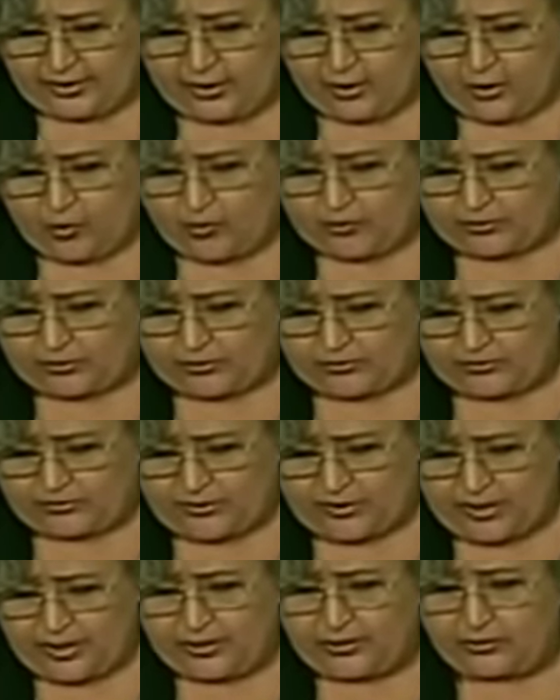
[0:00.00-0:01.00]
de los
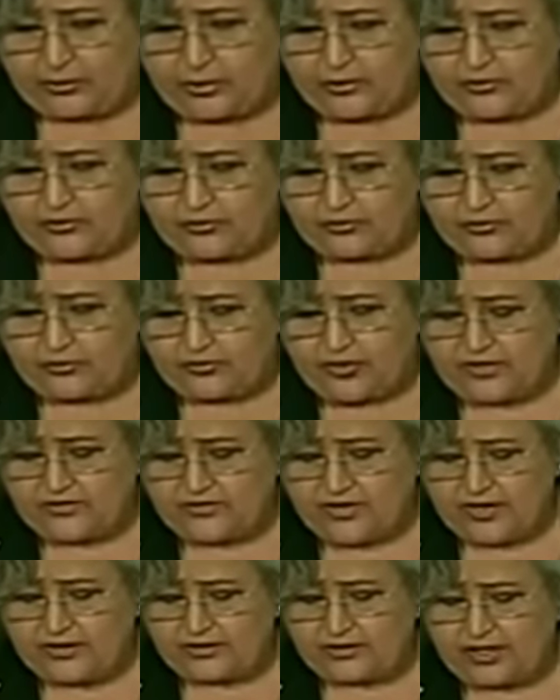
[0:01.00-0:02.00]

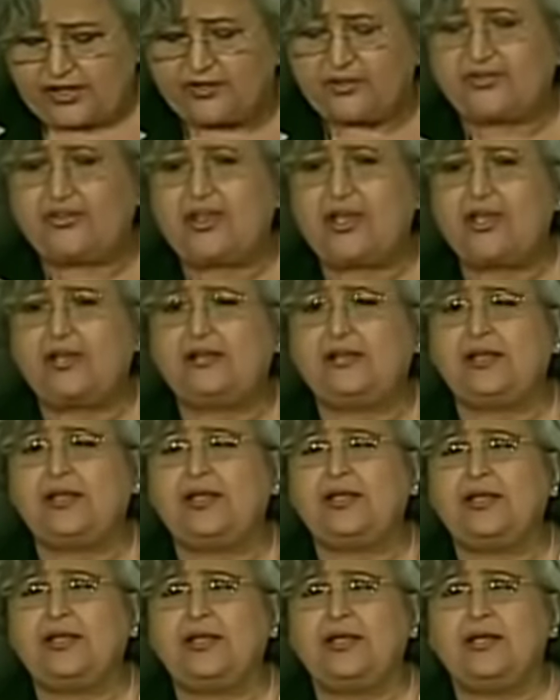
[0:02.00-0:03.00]

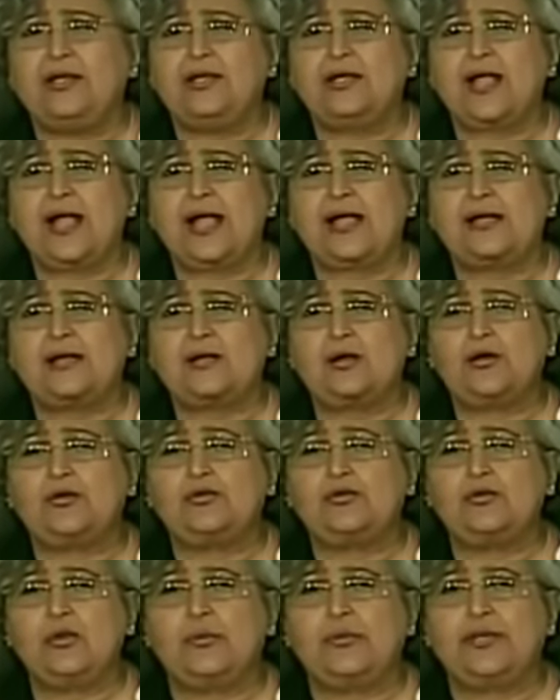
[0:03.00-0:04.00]
467
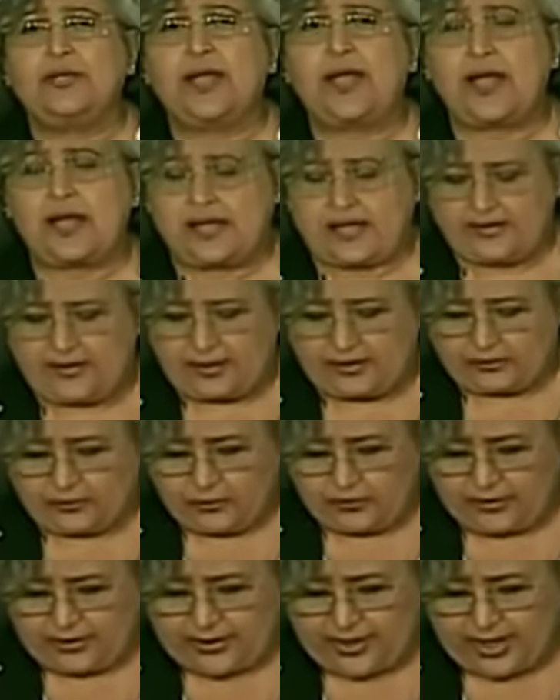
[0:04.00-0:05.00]
cargos nominales
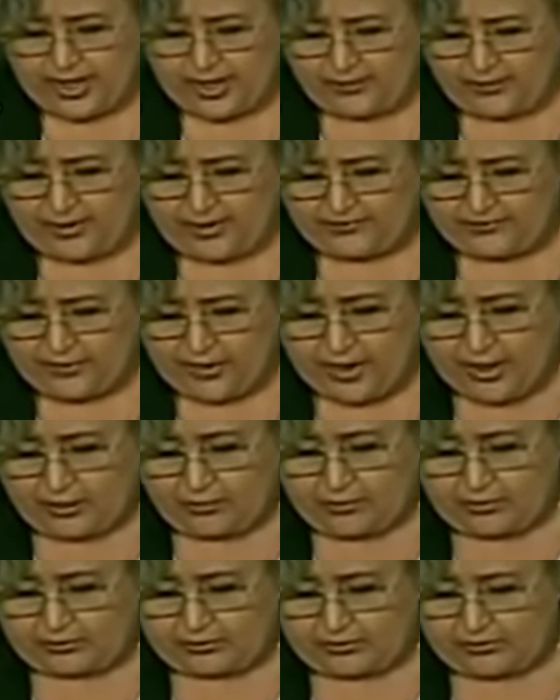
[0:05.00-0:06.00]
adjudicables,
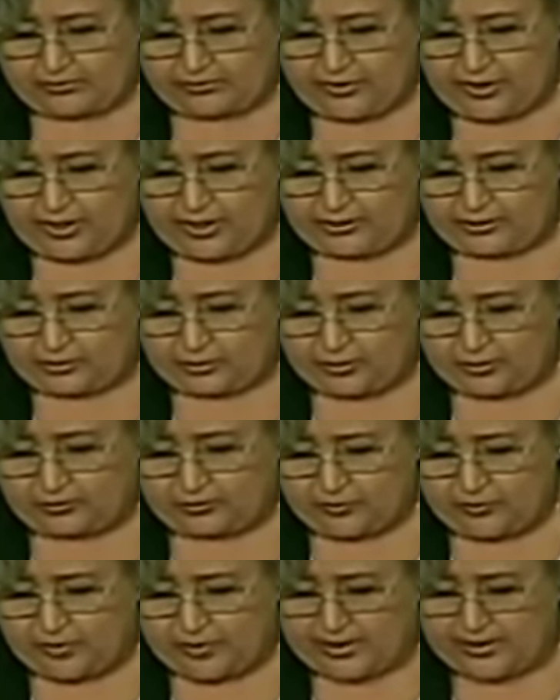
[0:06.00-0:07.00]

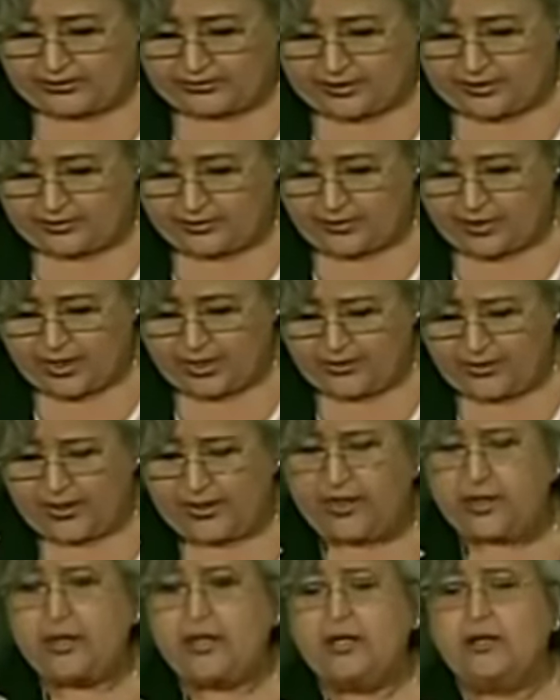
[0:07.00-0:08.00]

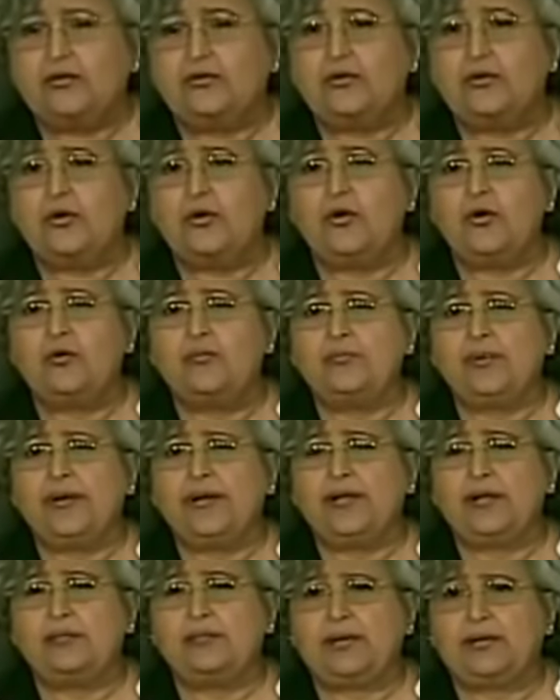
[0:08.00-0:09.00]
449 son
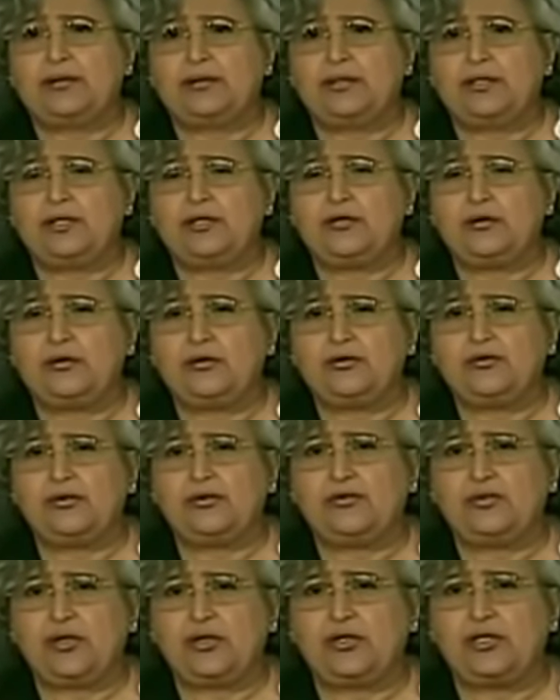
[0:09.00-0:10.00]
para el Partido
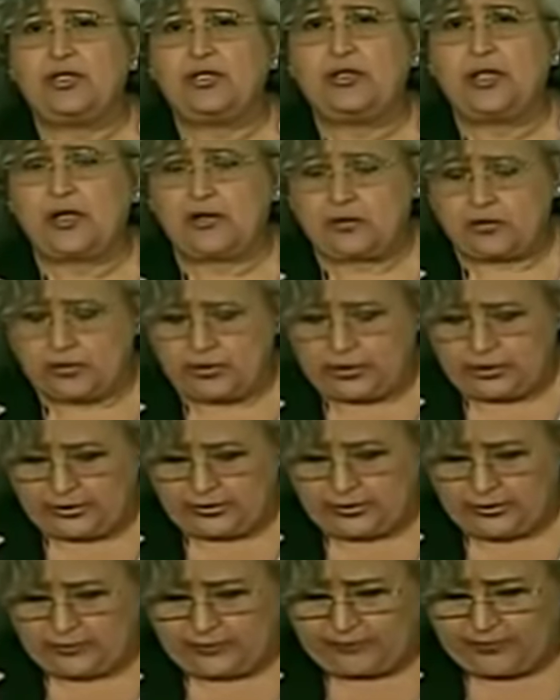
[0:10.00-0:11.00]
Socialista
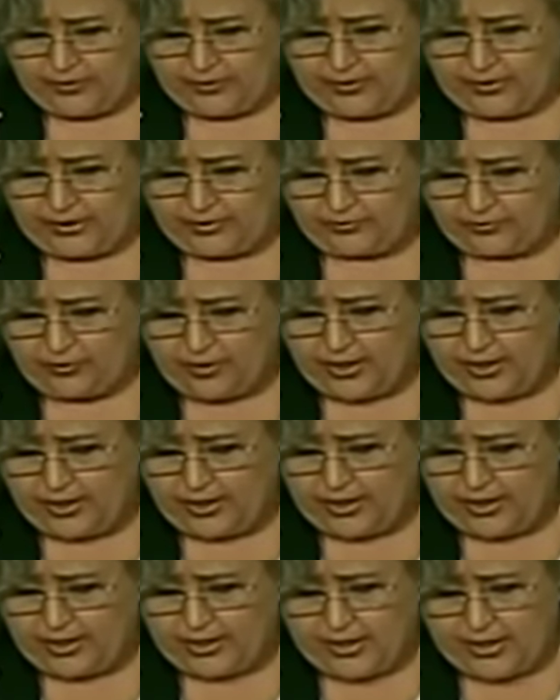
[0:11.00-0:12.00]
Unido de
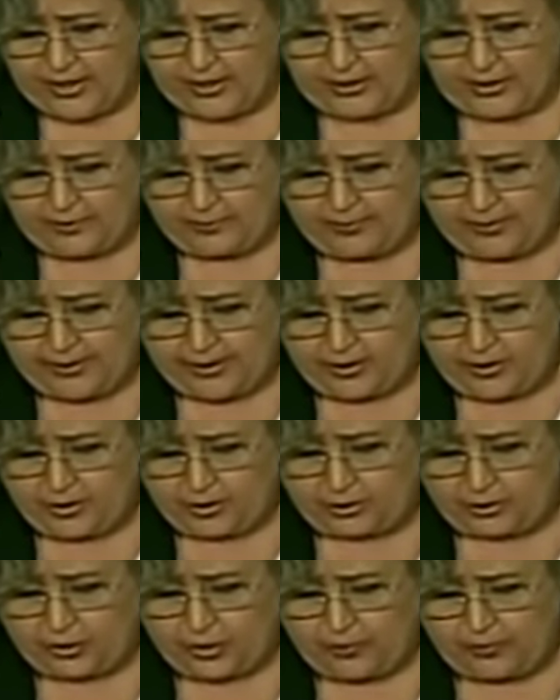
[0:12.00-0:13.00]
Venezuela y para
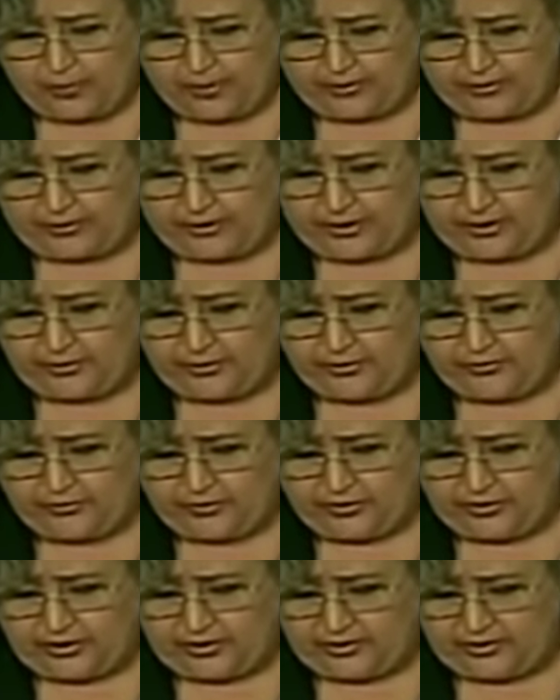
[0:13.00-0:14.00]
otros
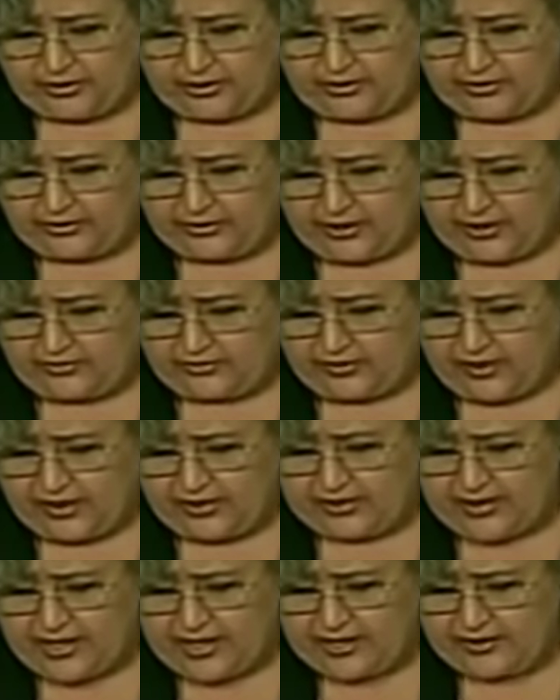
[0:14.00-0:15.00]
partidos y distintas
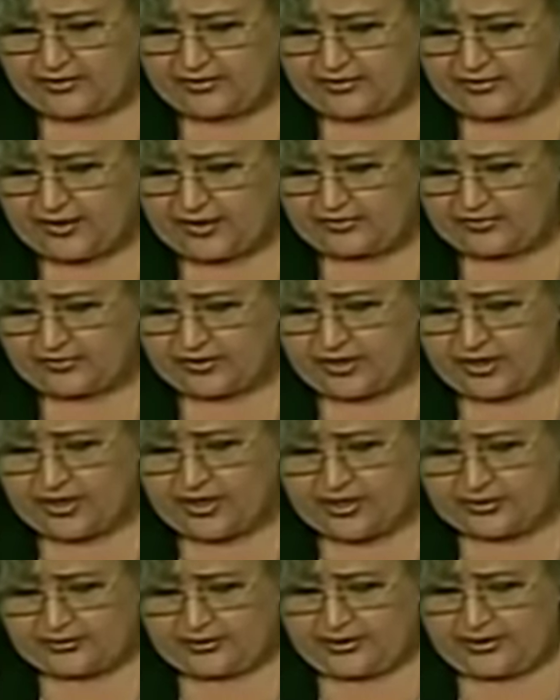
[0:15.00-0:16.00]
alianzas
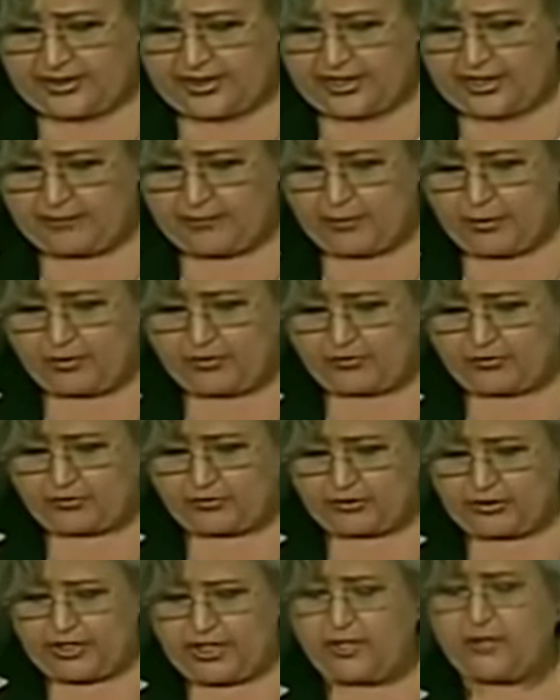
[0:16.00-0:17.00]

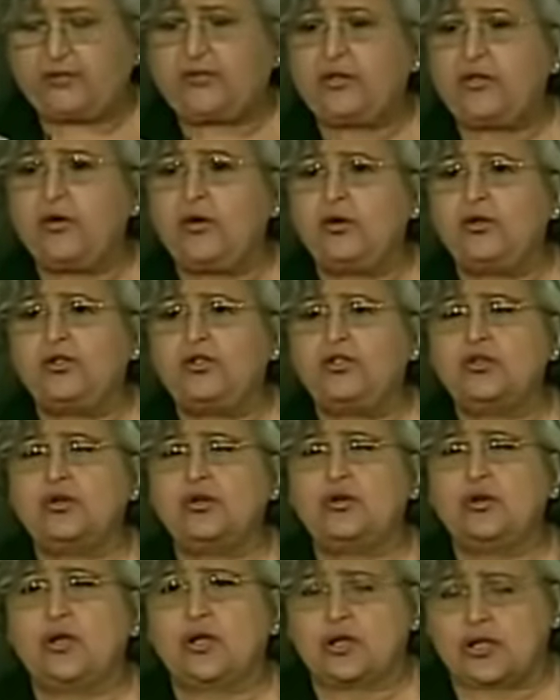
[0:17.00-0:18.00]
tenemos
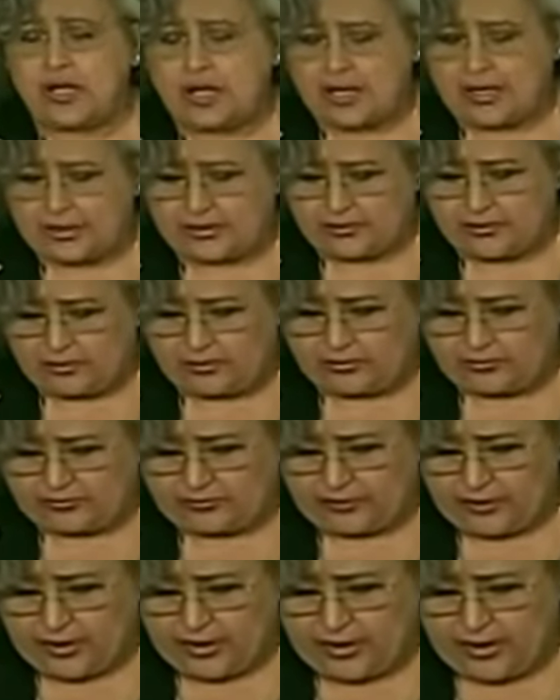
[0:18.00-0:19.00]
18
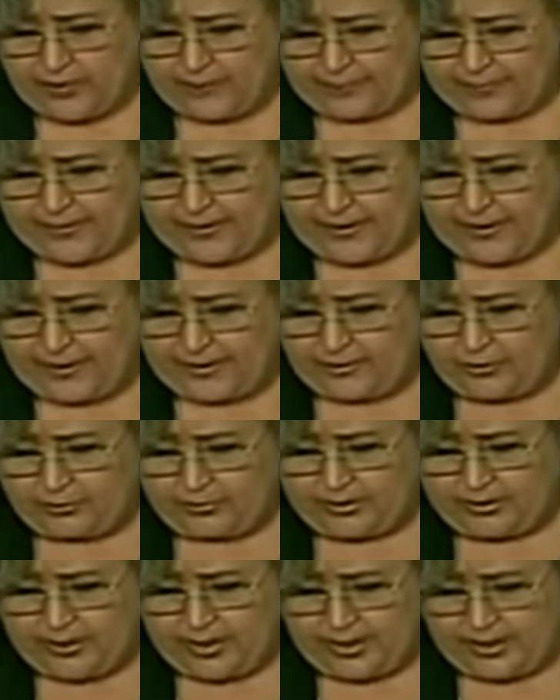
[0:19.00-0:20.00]
cargos de
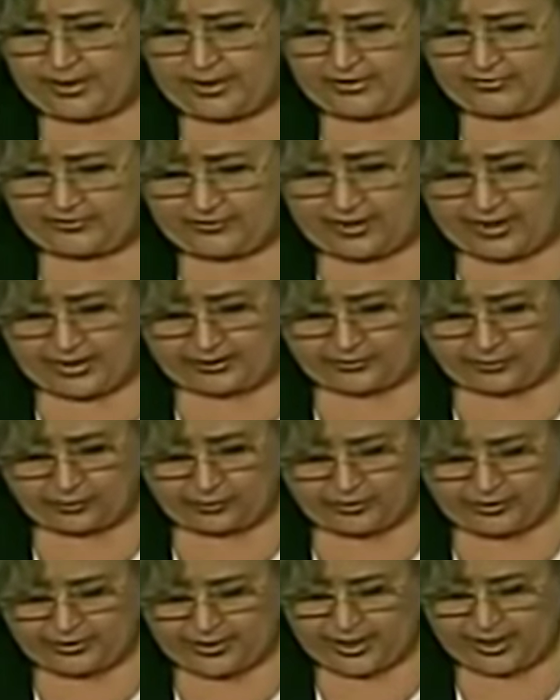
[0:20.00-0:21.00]
nominales
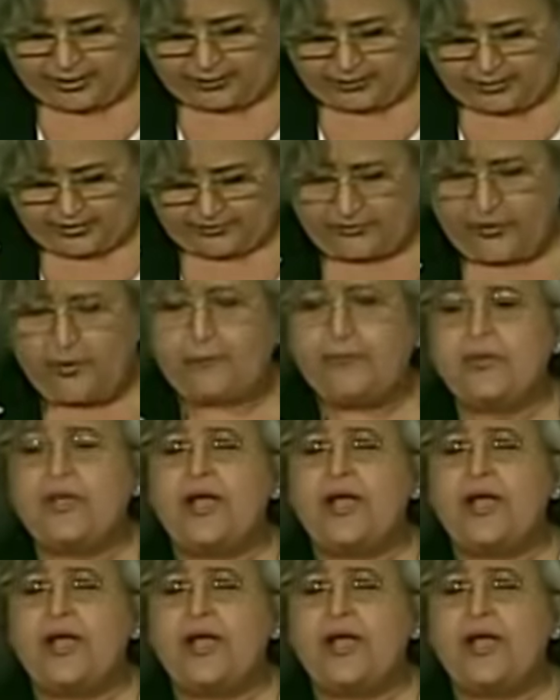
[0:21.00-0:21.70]
adjudicables.